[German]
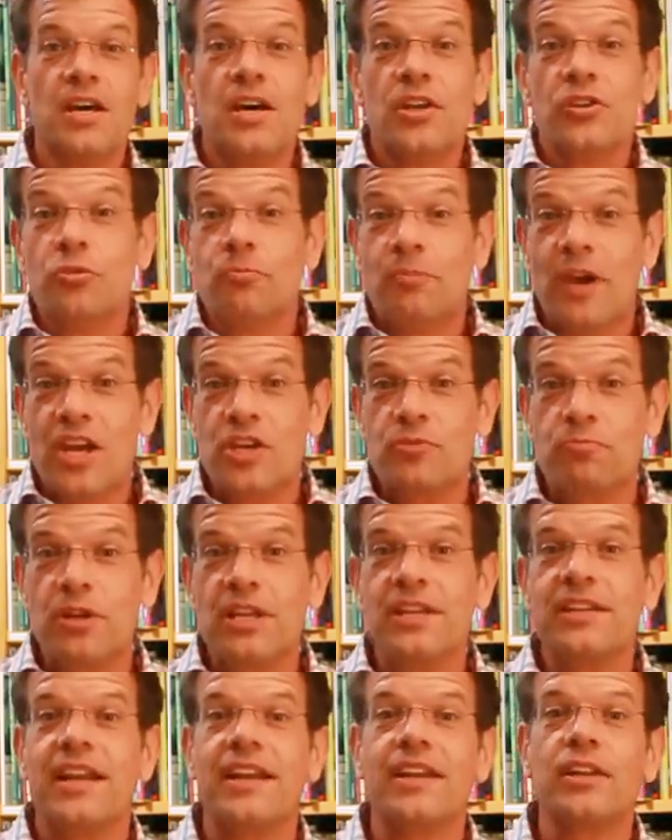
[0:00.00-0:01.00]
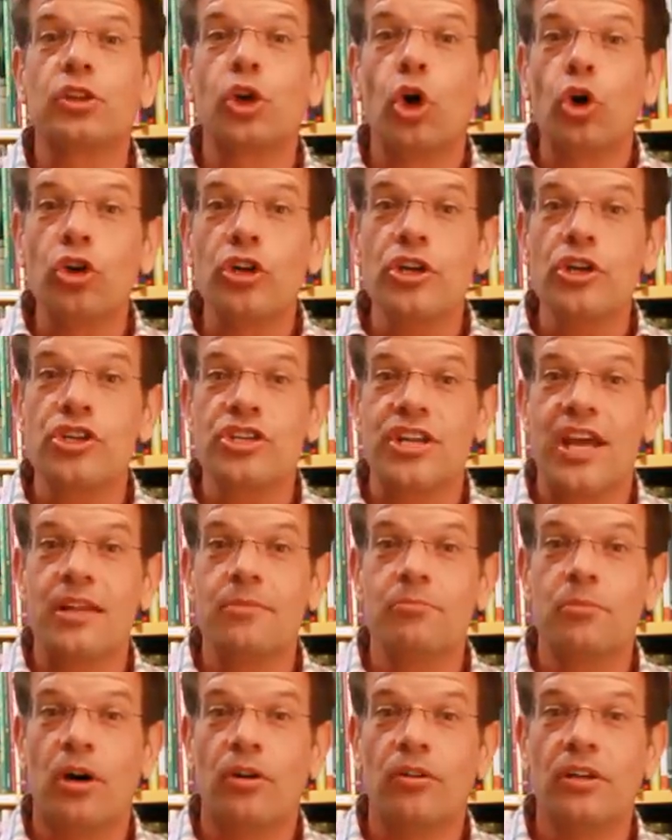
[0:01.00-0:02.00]
Zum Beispiel in einer
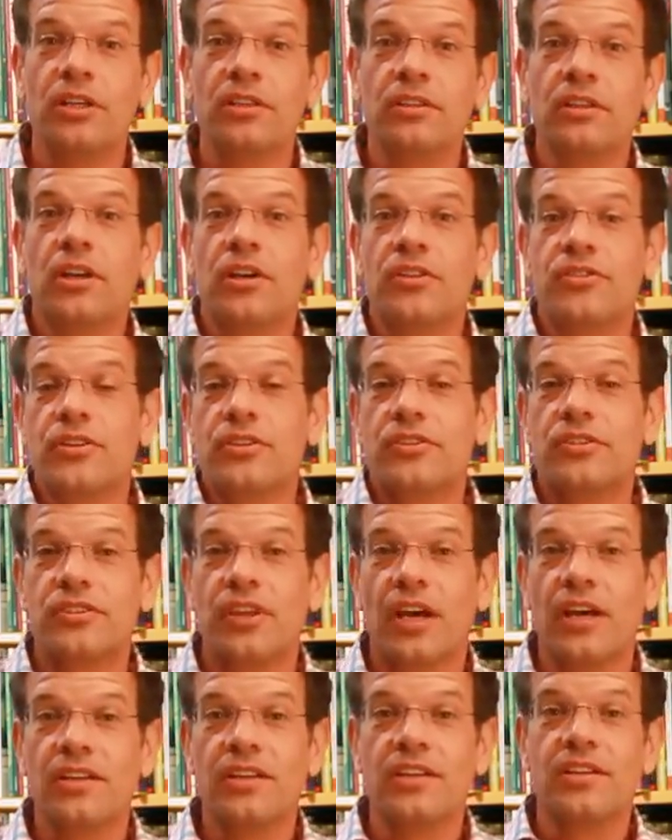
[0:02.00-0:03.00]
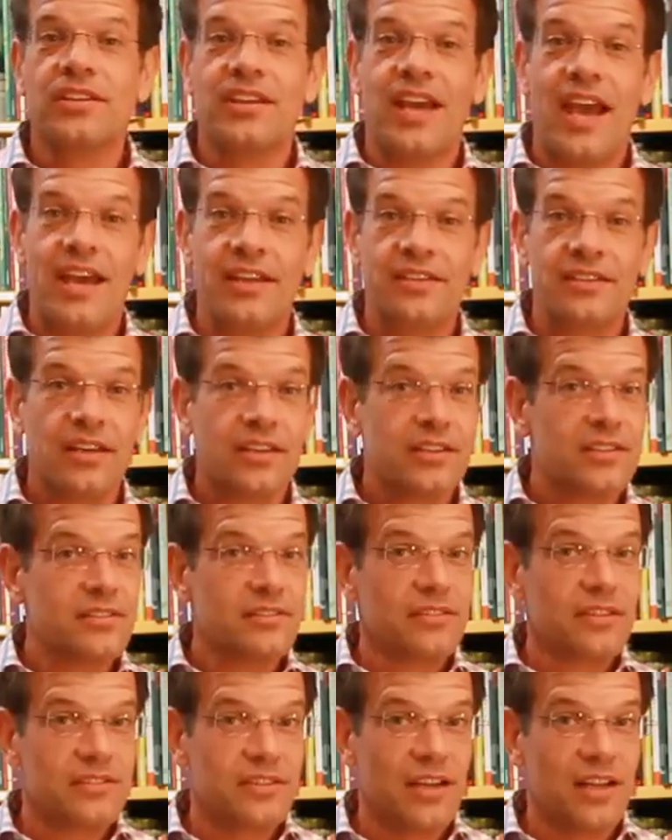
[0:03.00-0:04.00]
Trockensteinmauer sind drinnen die Eidechsen,
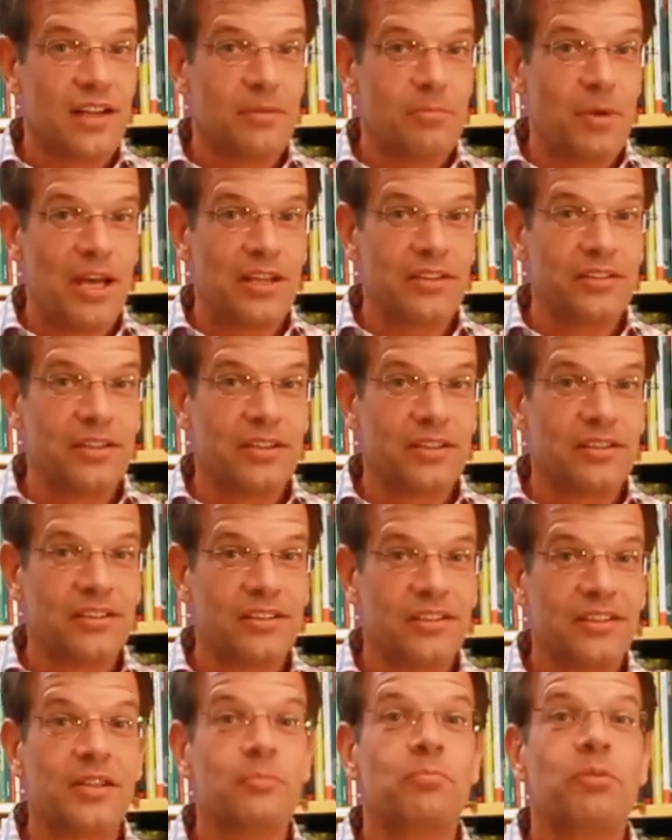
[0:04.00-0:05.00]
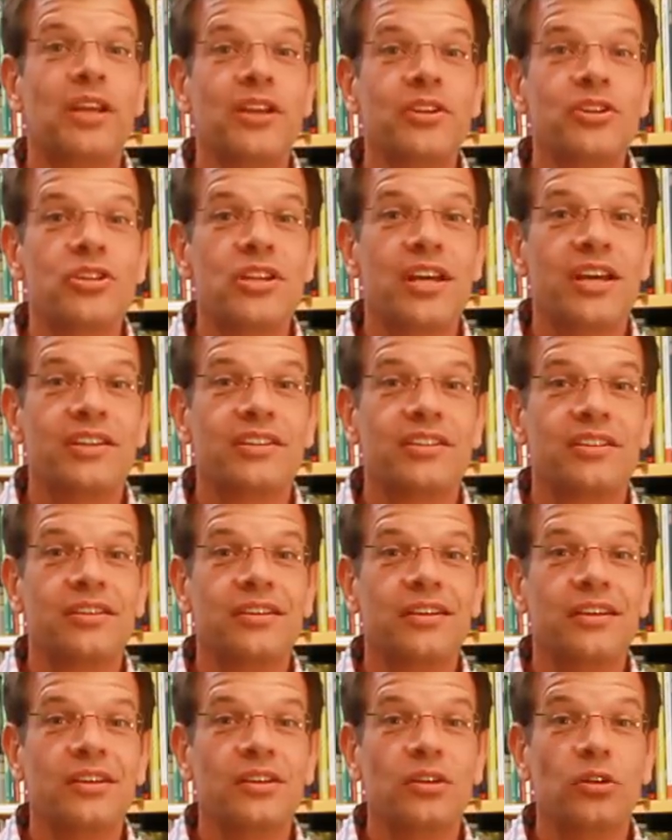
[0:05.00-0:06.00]
die Salamander, die Blindschleichen.
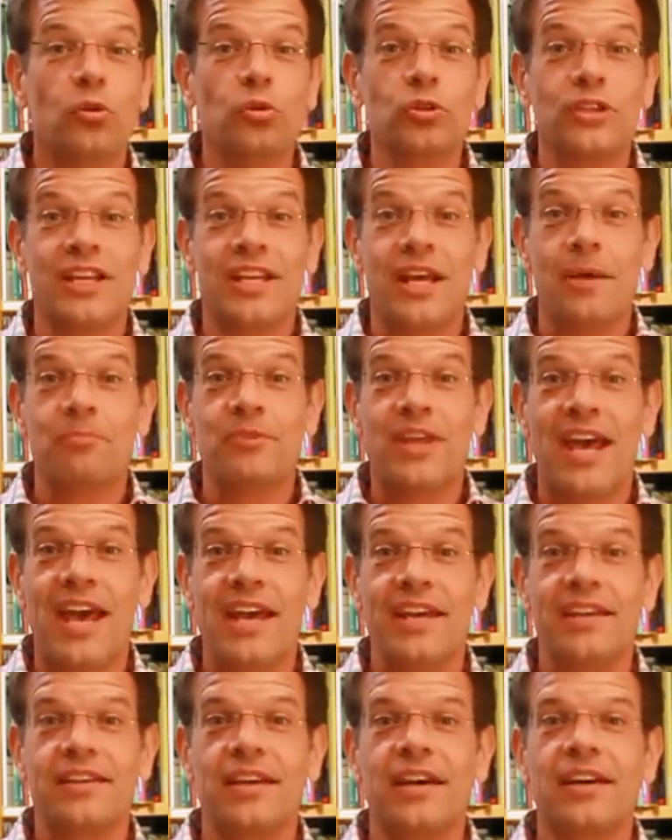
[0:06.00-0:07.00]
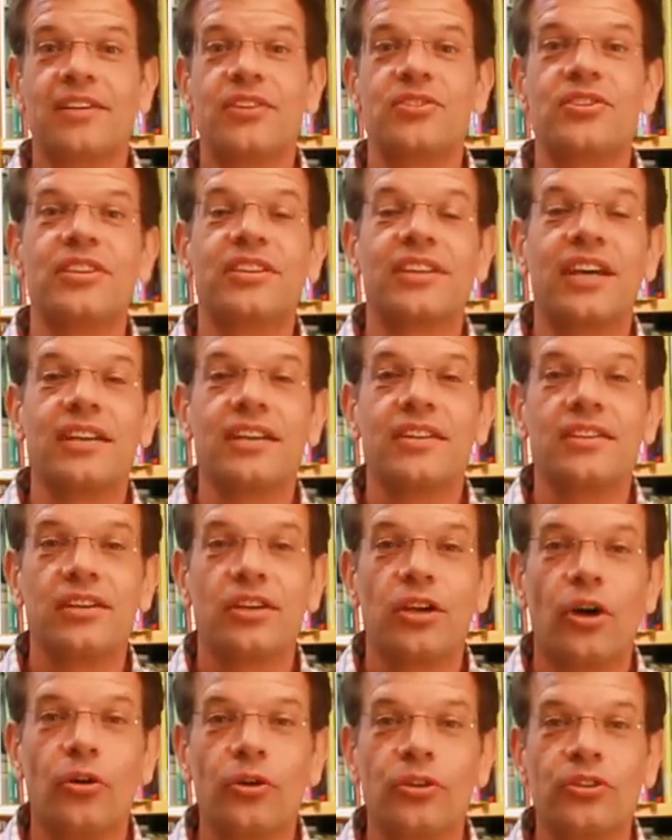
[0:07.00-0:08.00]
Oder in einem Teich, da sind drinnen die
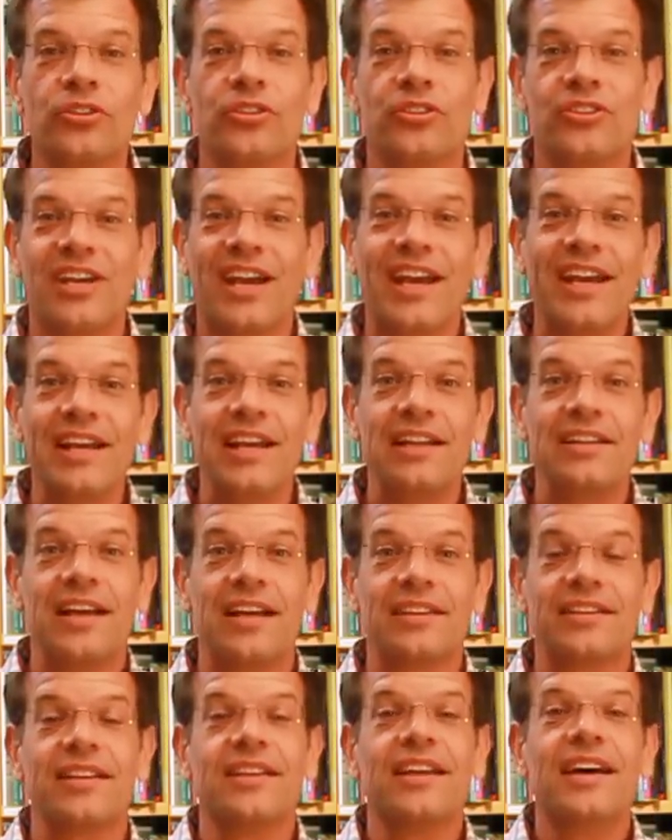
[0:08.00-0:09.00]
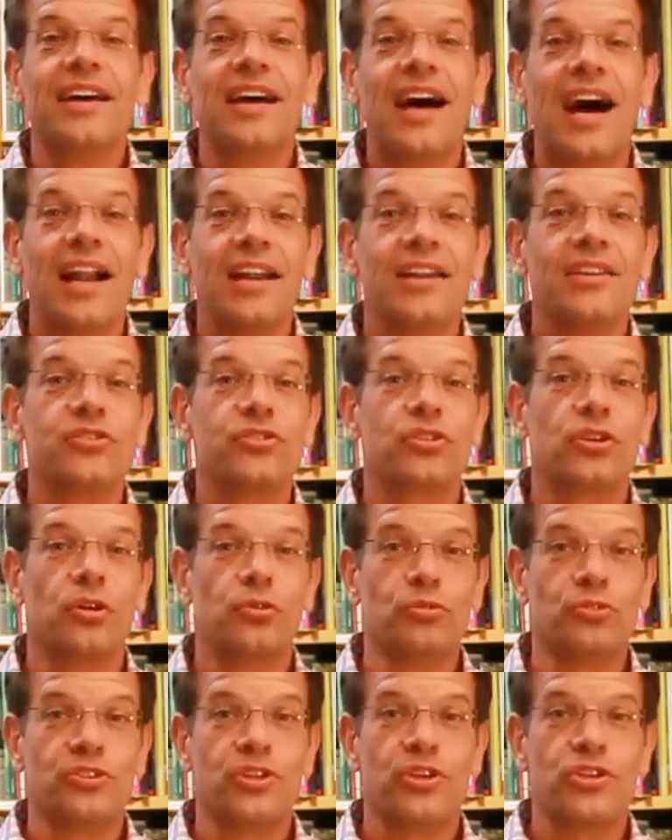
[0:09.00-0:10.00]
Kröten, die Ringelnattern. Alles
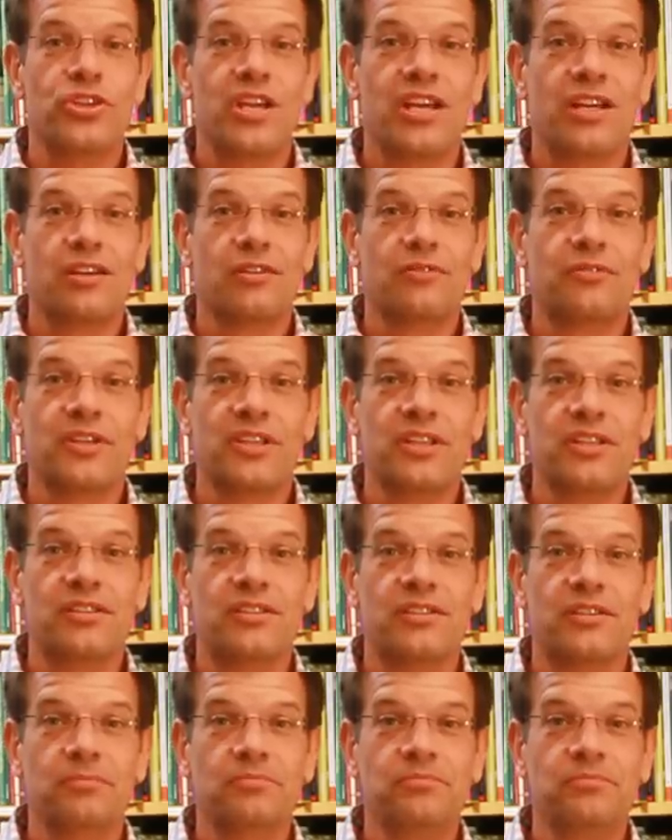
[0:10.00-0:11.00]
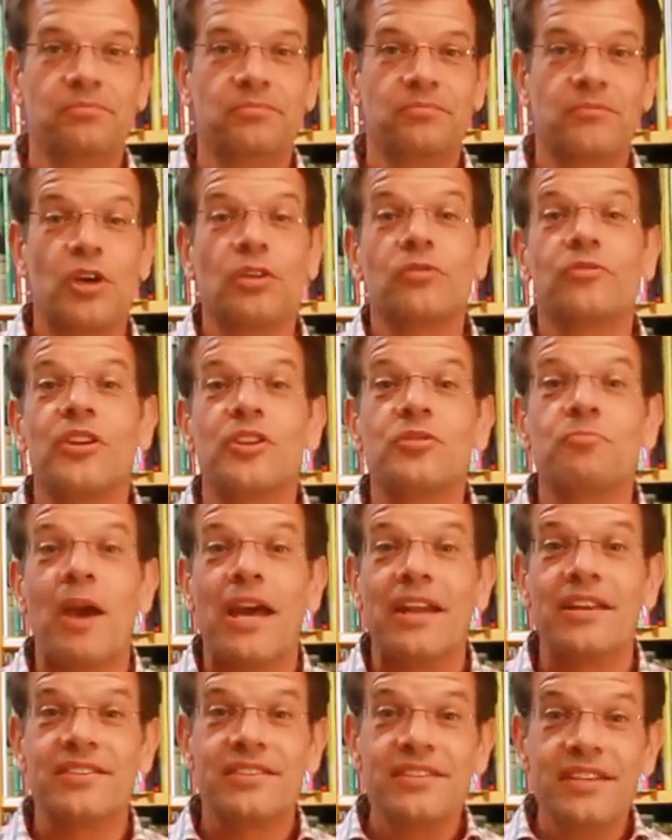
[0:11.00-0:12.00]
große Schneckenvernichter. Ja, und wenn Sie
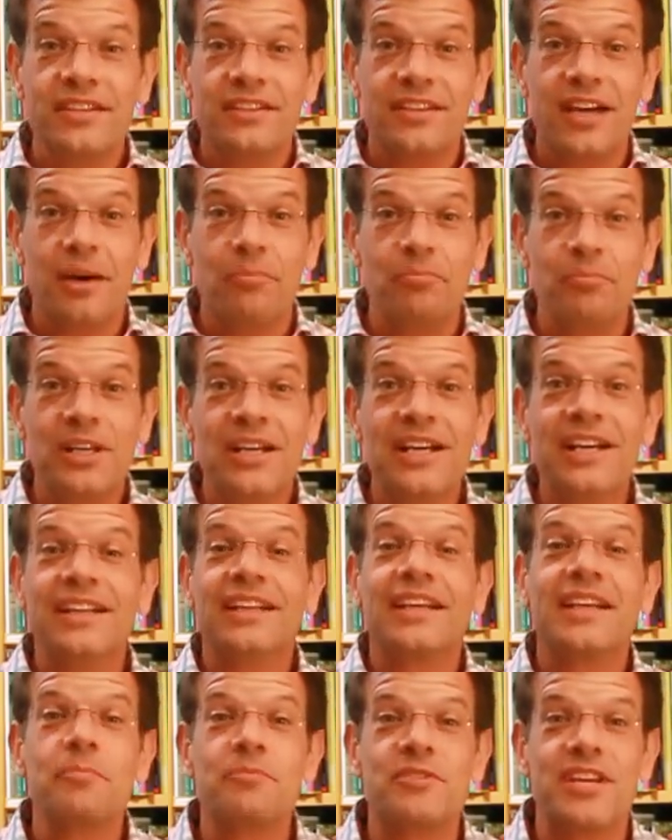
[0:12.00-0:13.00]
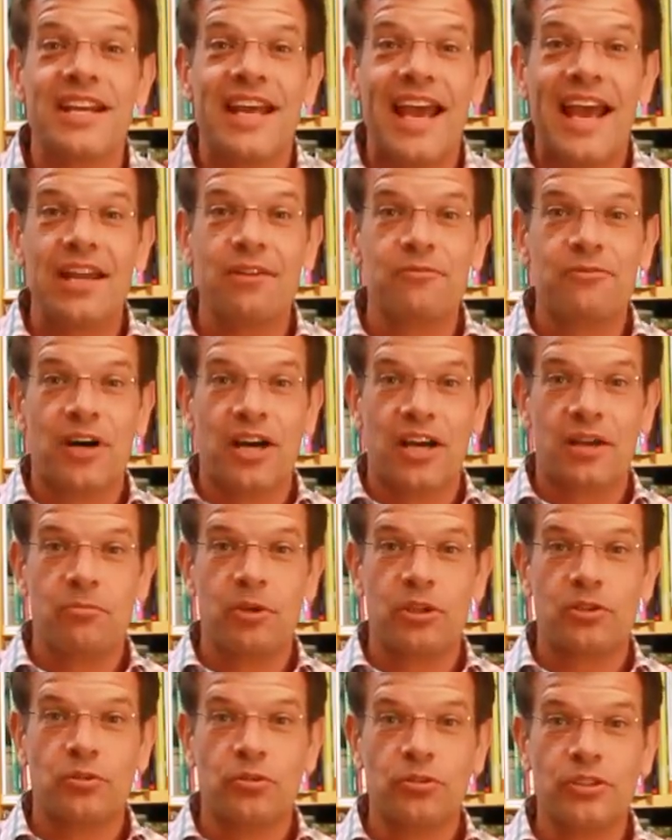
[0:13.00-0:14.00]
beides nicht haben, dann gibt es eine einfache
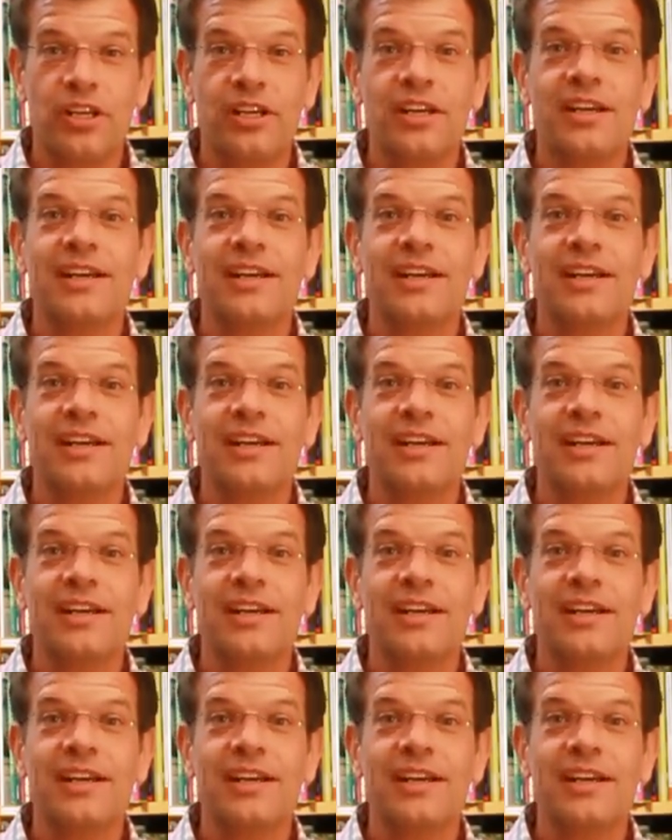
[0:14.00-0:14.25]
Methode.